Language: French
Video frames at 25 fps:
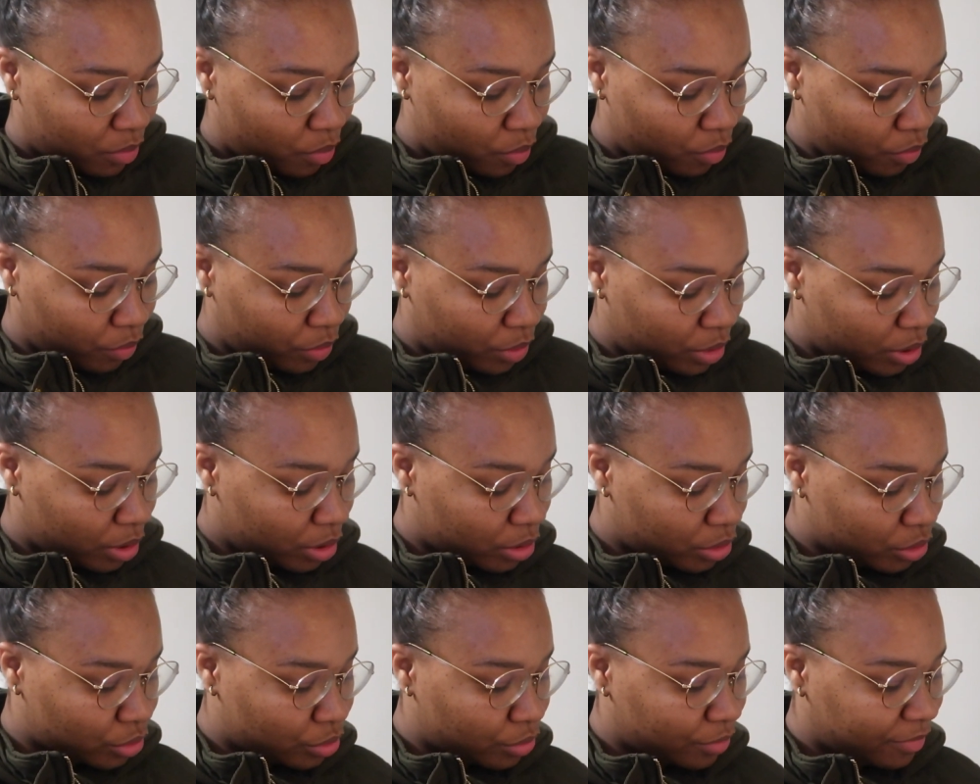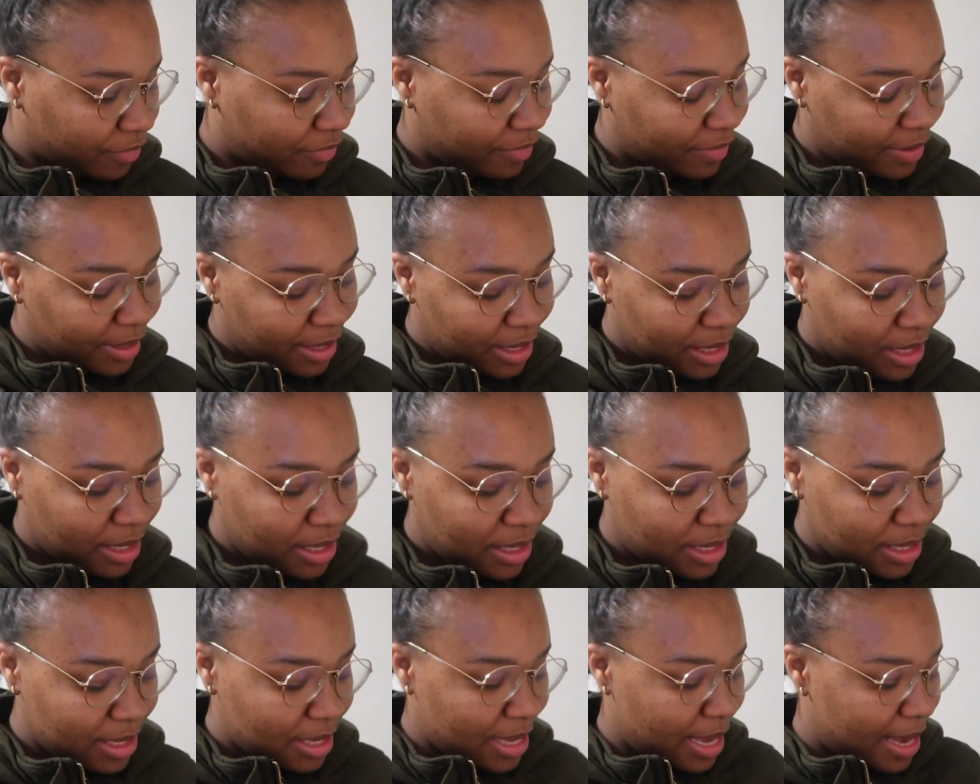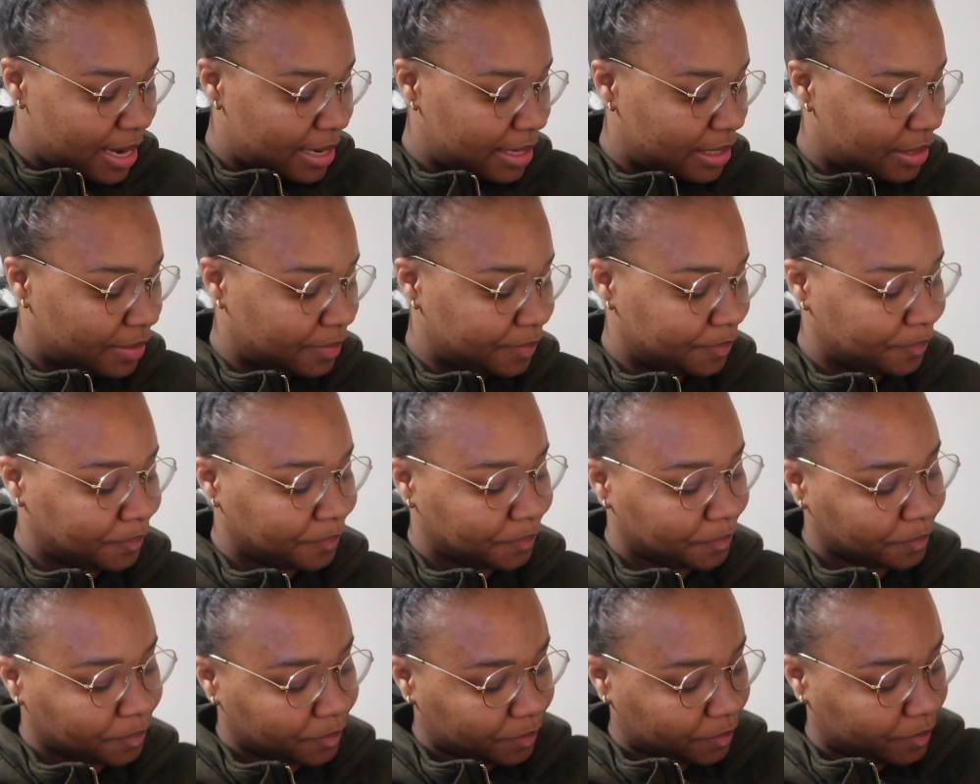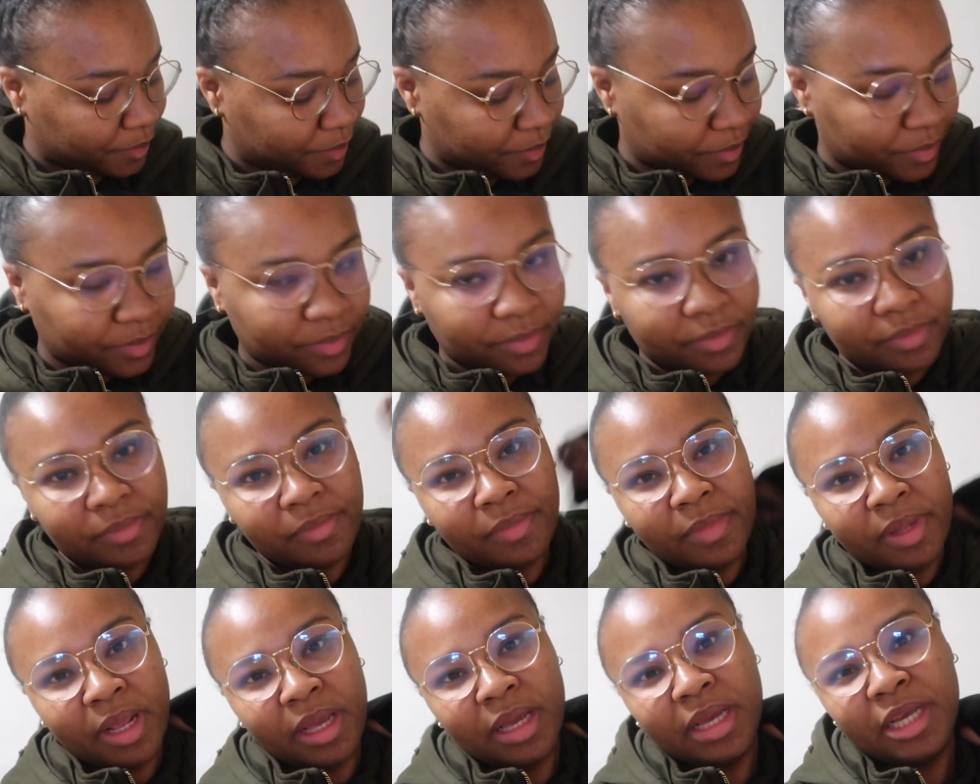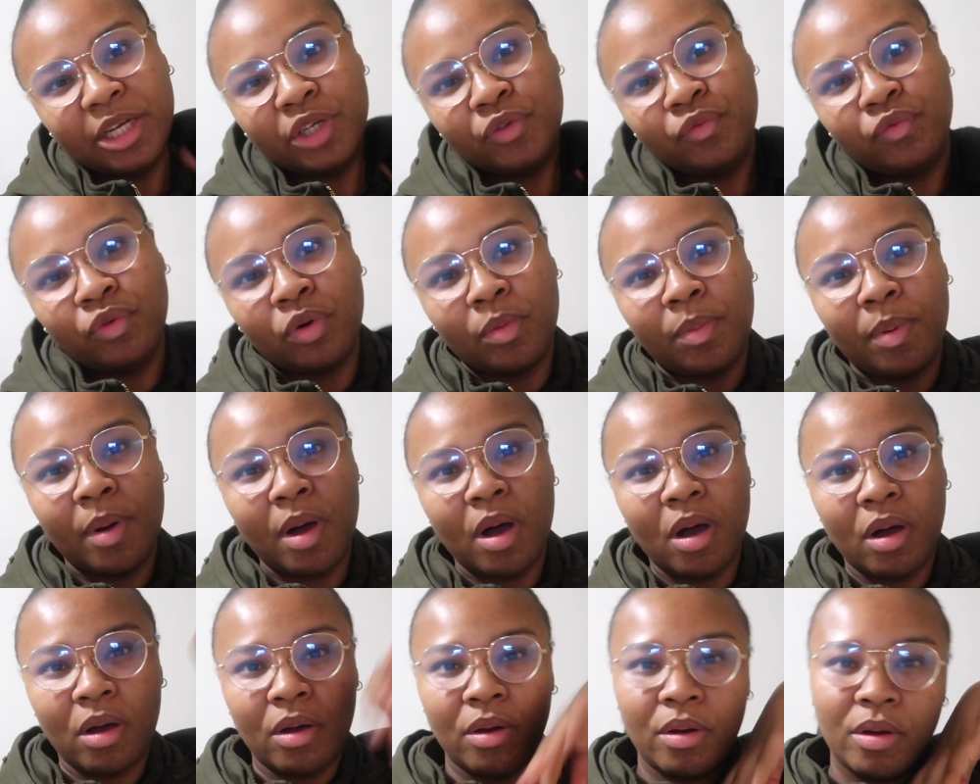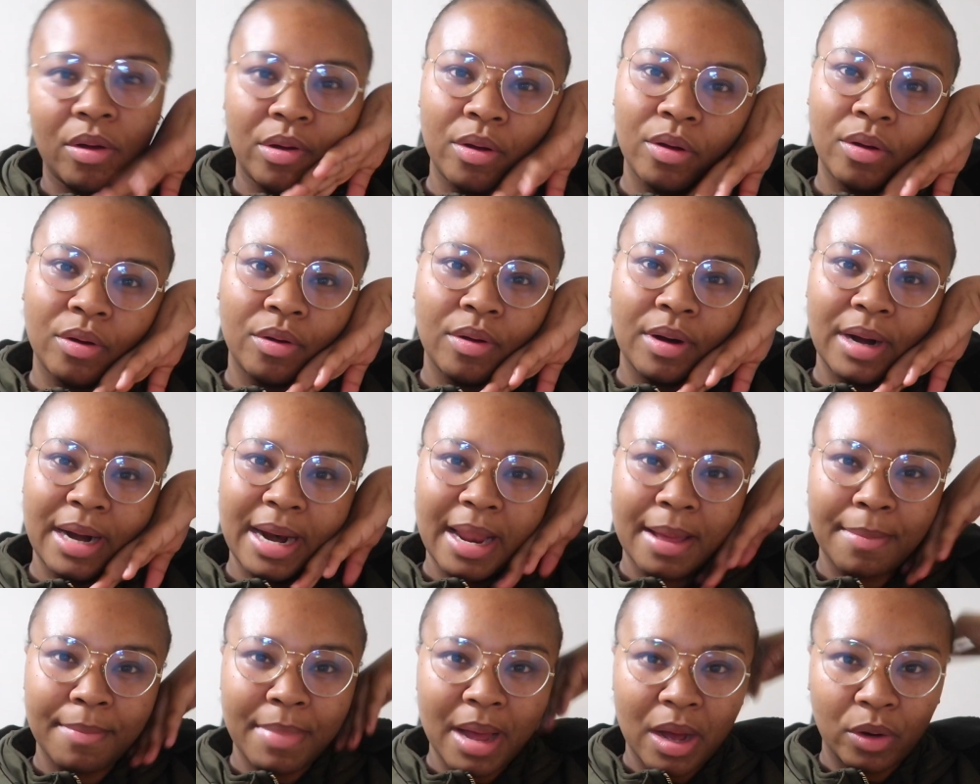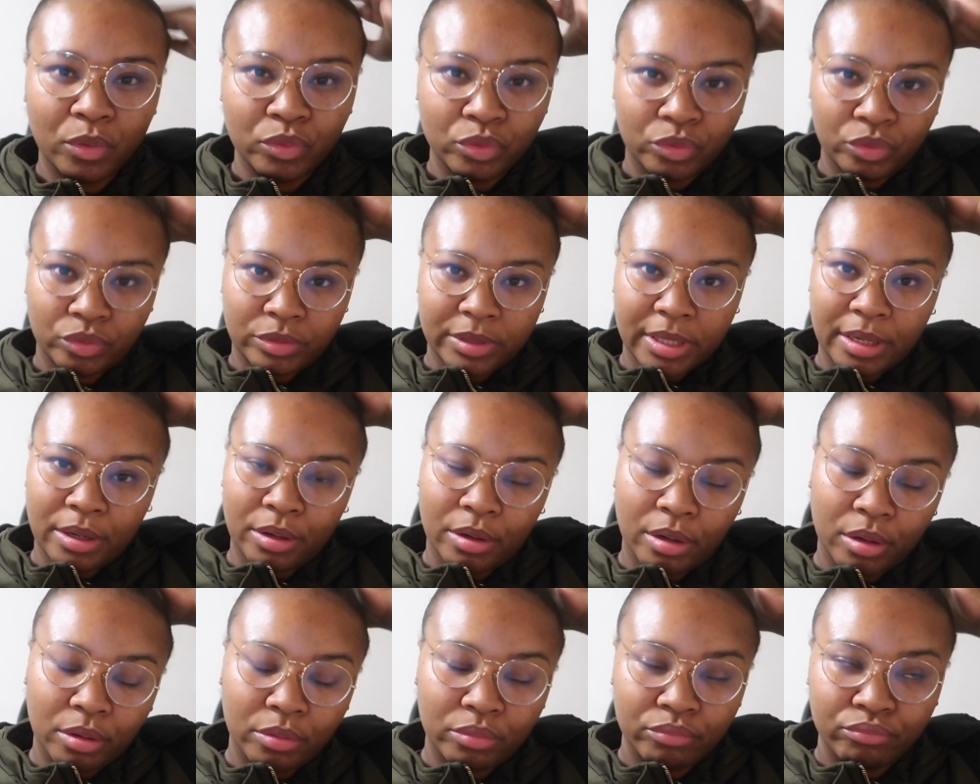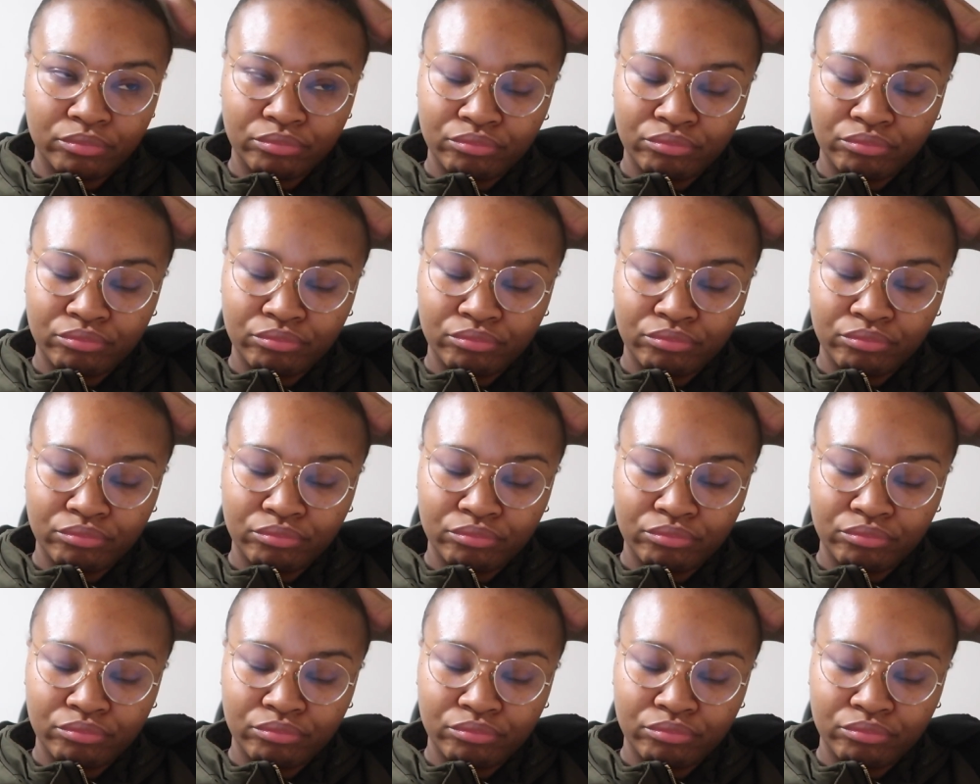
Donc, je vais y aller et je vous reprends euh, là-bas ou tout à l'heure.